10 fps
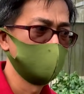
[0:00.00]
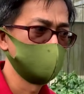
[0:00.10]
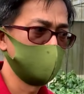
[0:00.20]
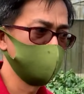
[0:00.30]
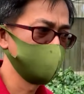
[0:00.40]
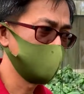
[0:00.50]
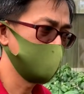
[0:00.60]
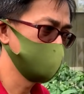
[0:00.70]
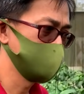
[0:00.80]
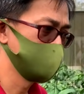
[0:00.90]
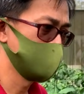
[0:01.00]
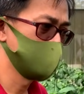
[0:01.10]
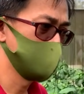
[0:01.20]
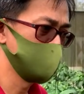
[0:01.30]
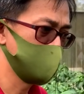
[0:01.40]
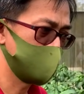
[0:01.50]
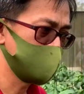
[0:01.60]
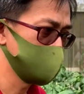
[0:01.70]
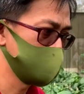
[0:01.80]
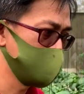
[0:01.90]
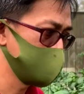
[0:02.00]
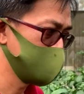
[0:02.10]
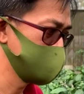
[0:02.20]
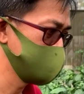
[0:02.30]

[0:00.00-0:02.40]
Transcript: Some some grower will argue that they can